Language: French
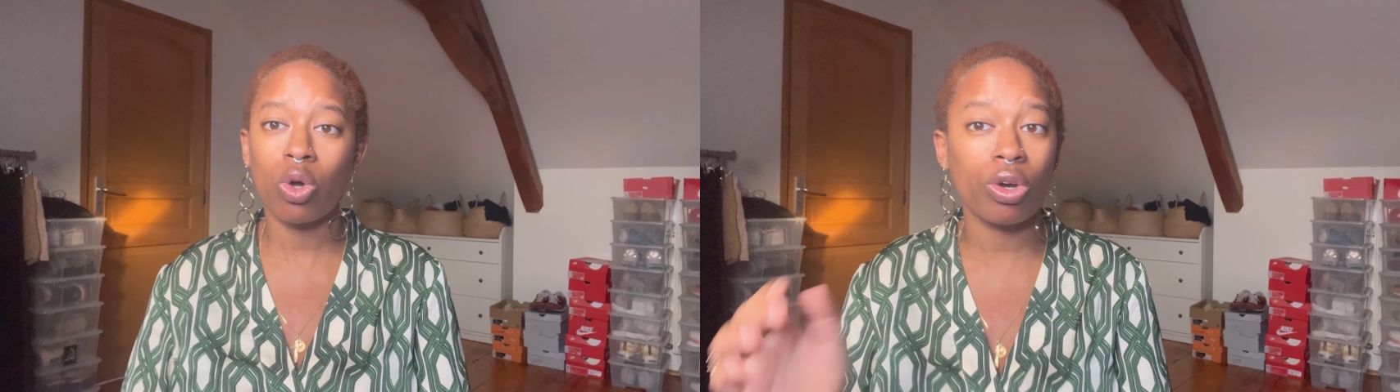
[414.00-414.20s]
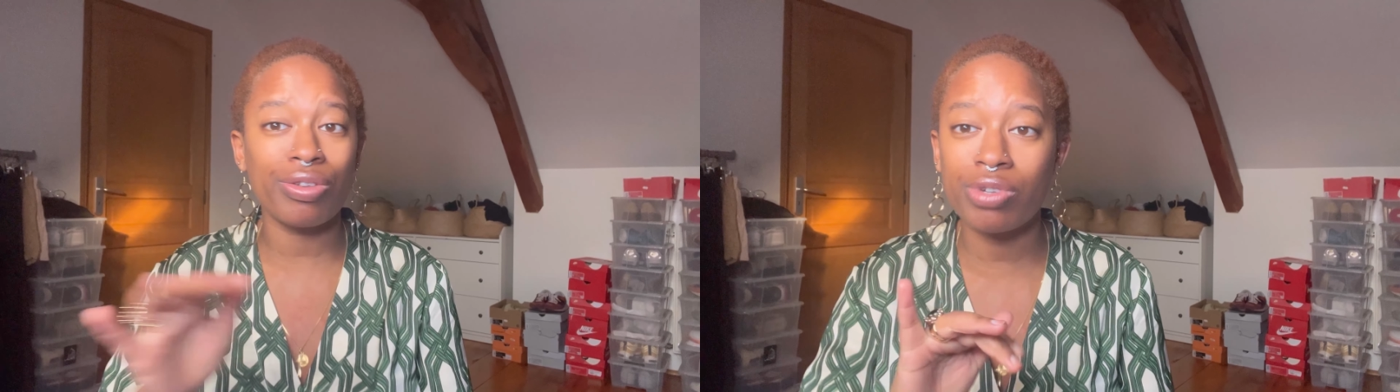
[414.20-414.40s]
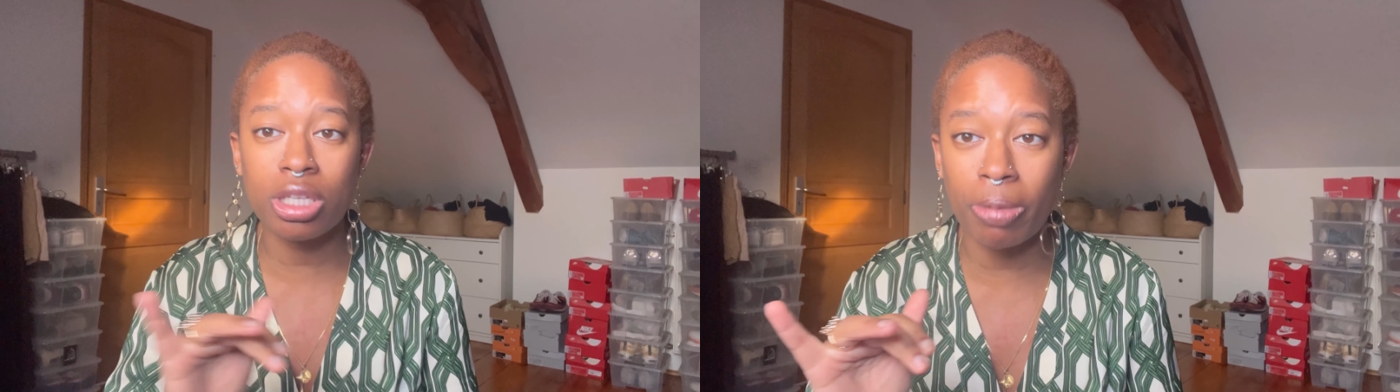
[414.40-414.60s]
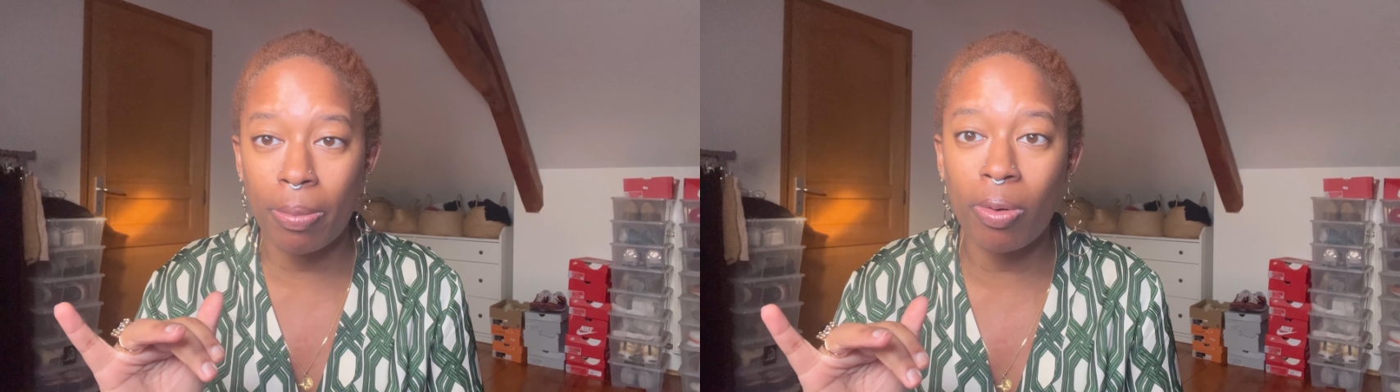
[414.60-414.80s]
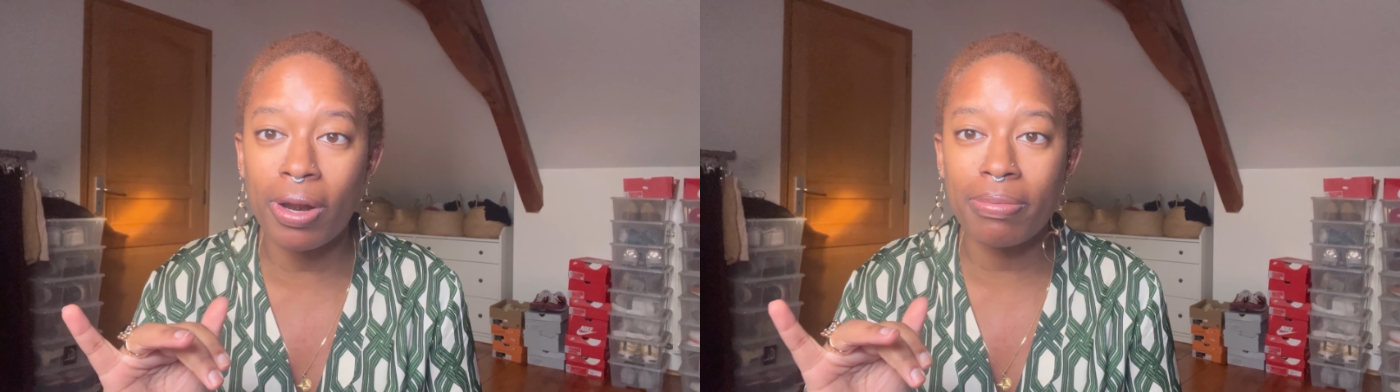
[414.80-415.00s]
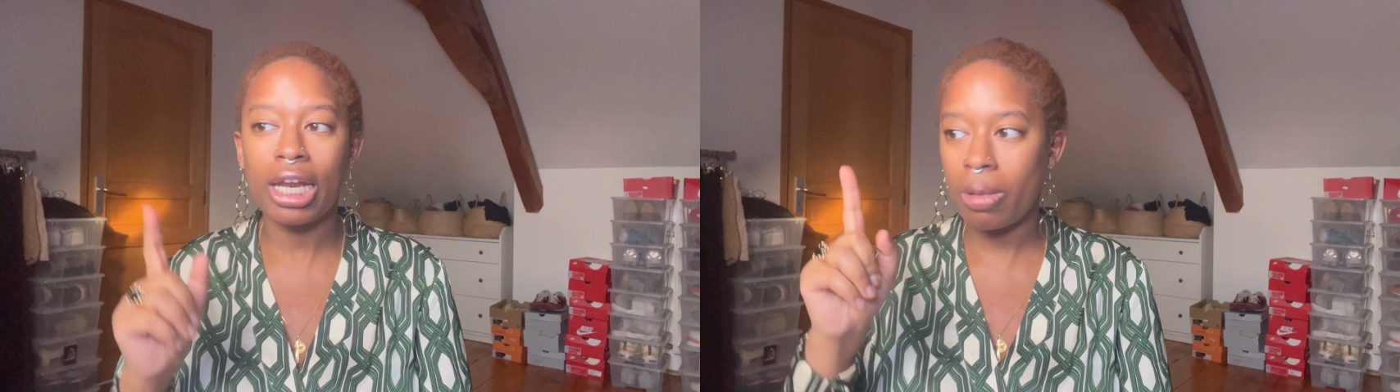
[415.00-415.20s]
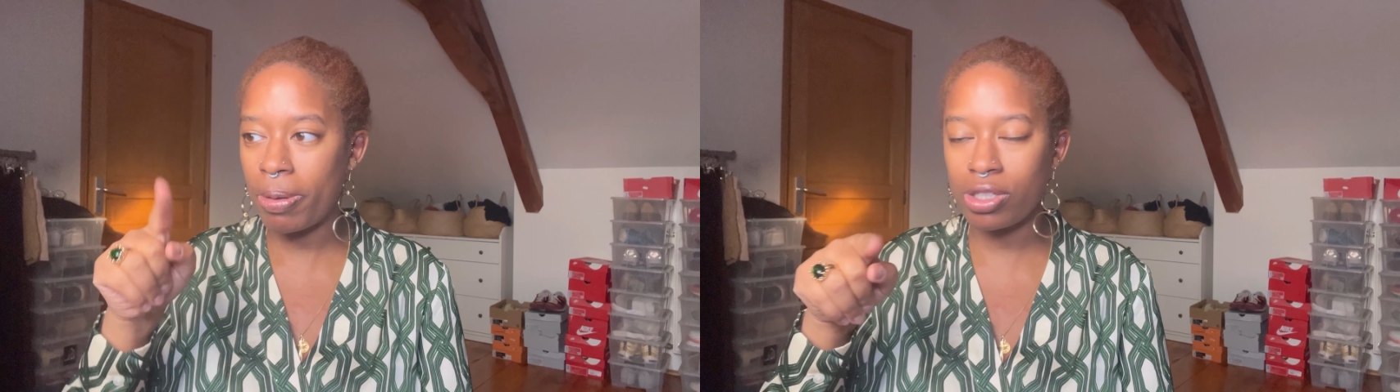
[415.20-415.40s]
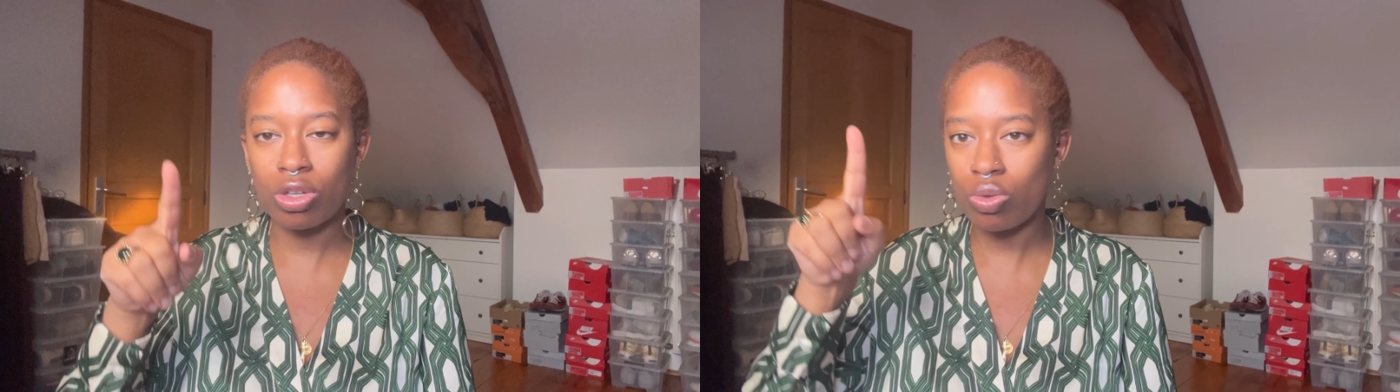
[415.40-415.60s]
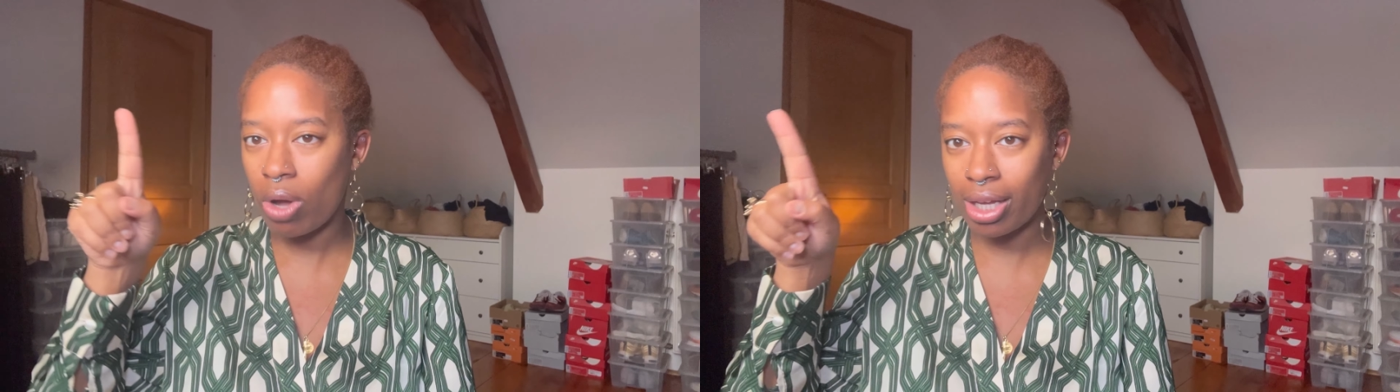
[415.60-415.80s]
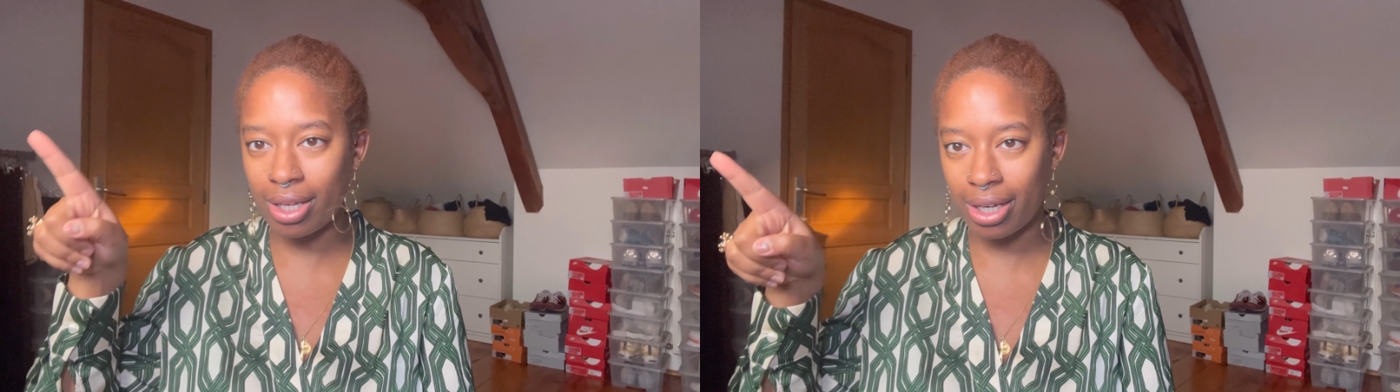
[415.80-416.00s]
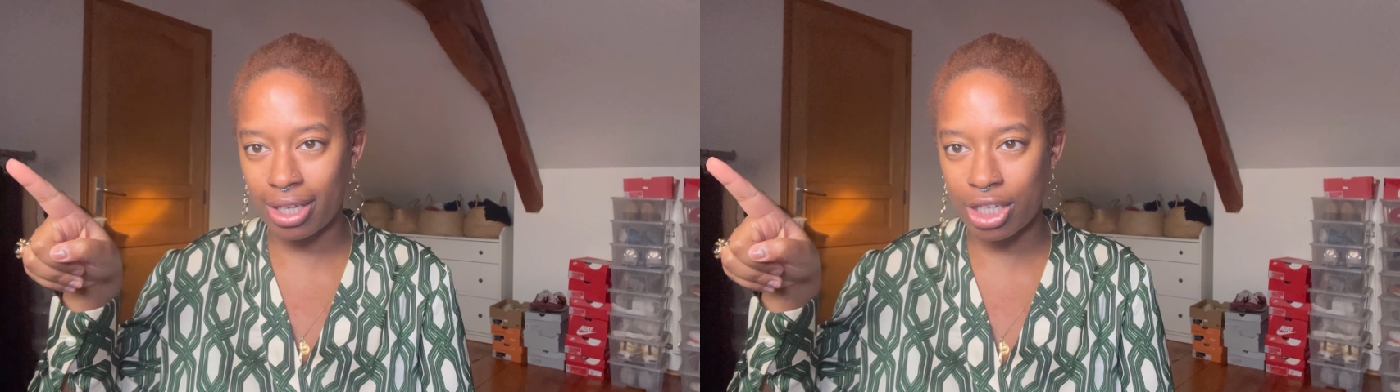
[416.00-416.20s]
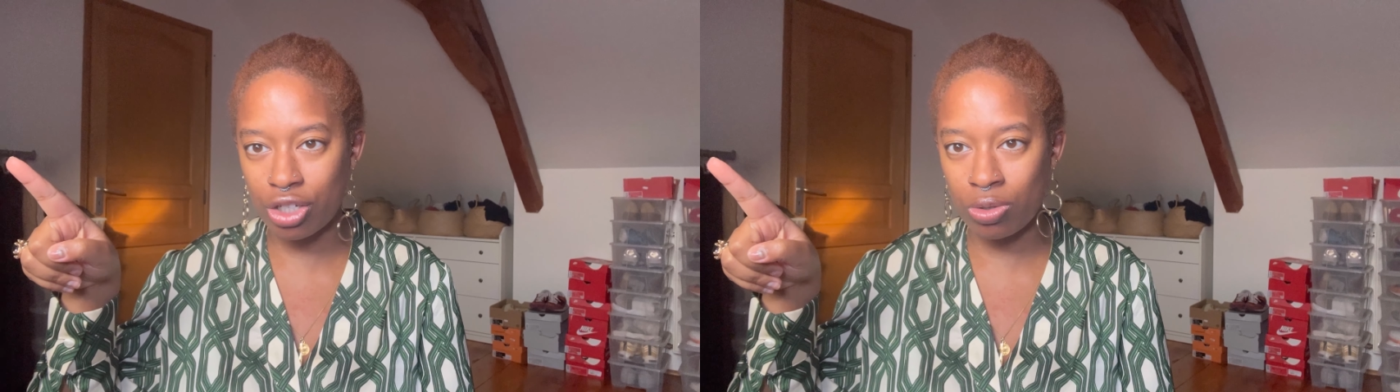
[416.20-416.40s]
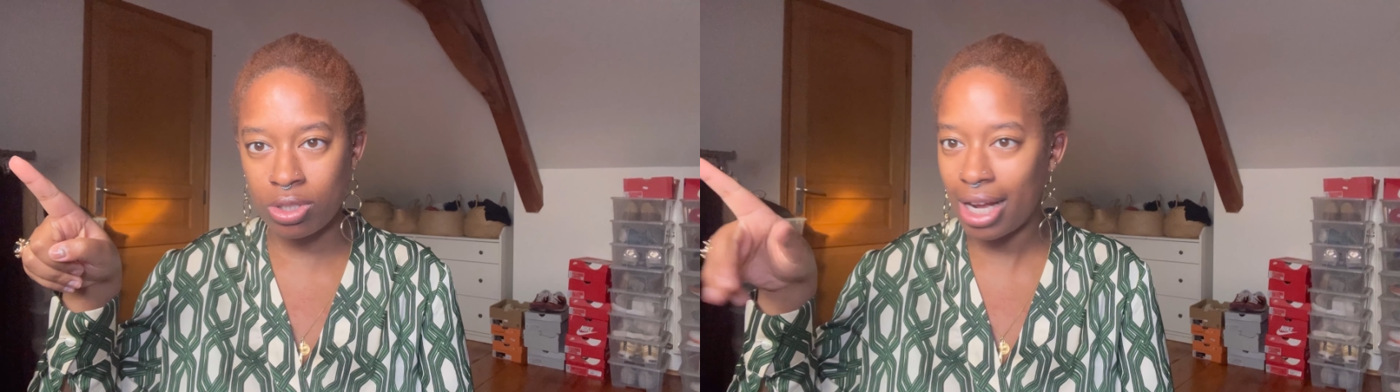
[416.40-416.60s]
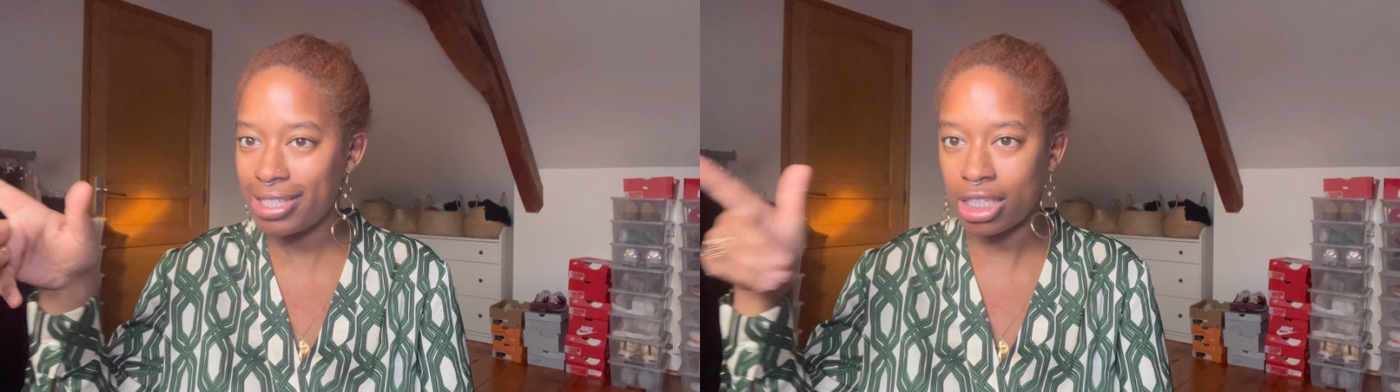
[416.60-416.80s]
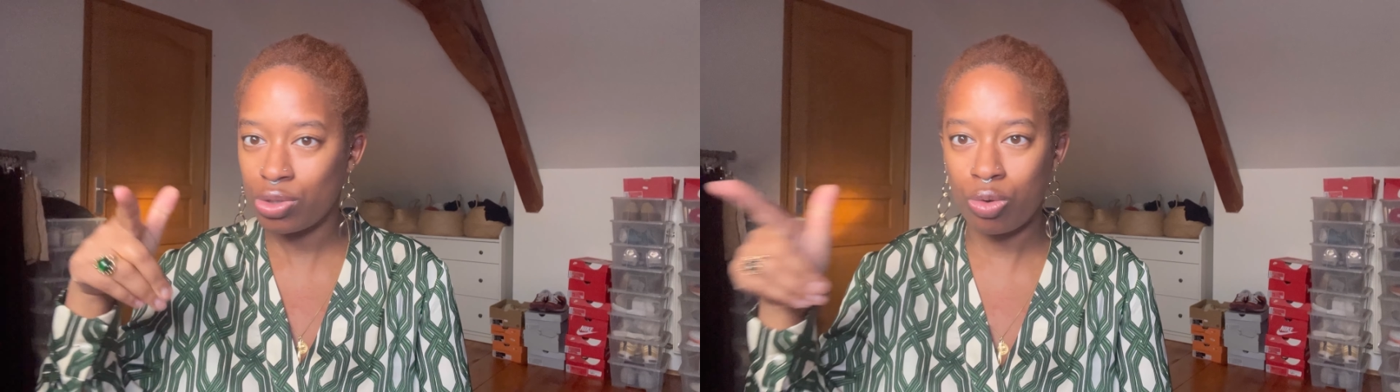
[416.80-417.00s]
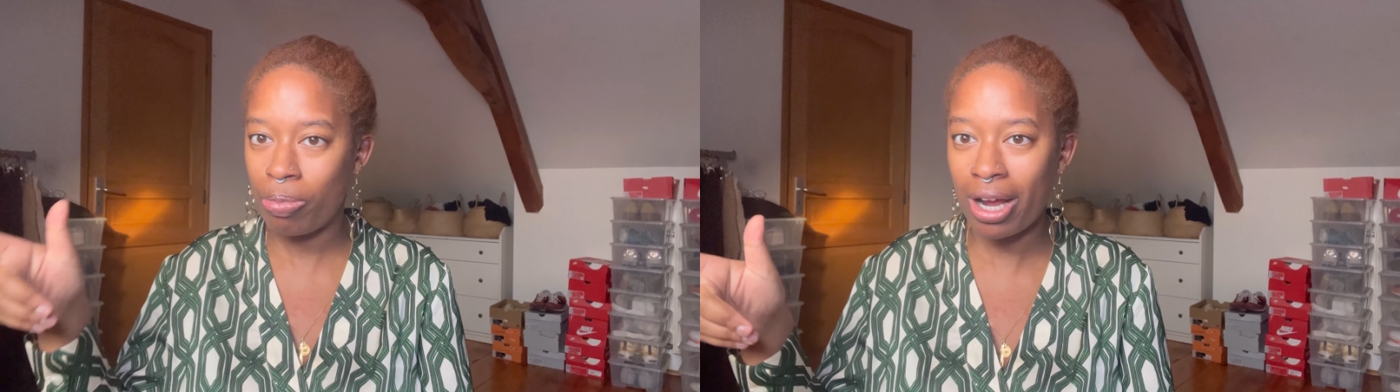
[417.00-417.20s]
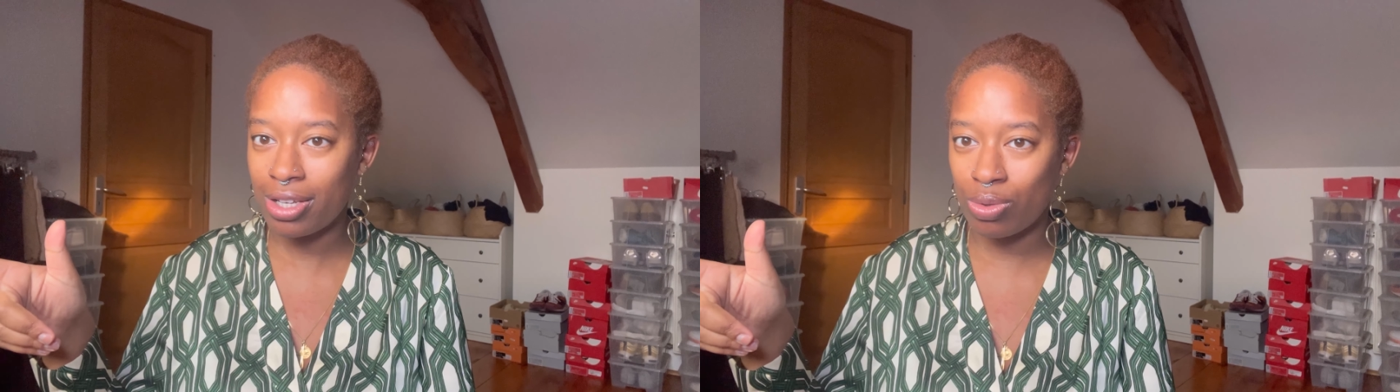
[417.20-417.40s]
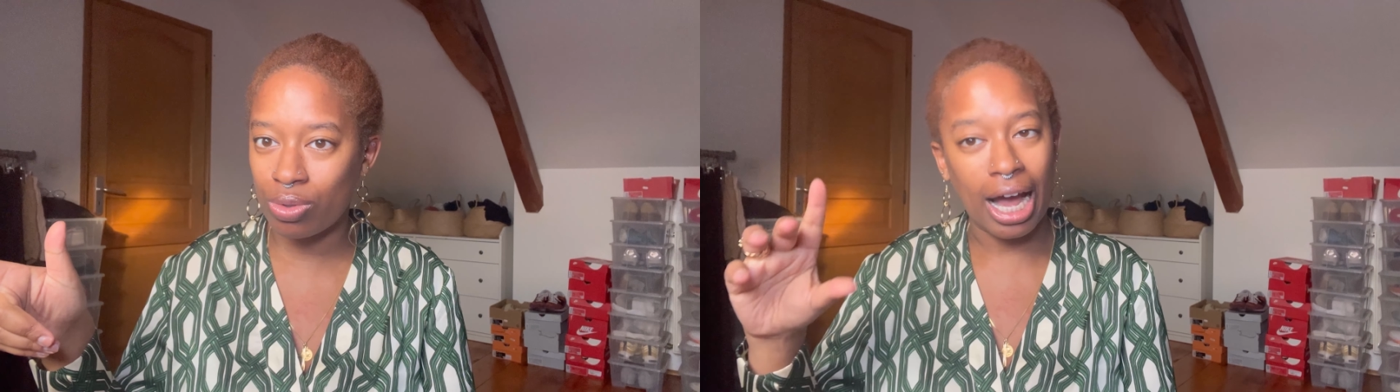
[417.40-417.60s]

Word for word: Encore une fois, c'est pas un problème. Les personnes noires qui créent des choses, elles excluent pas les autres.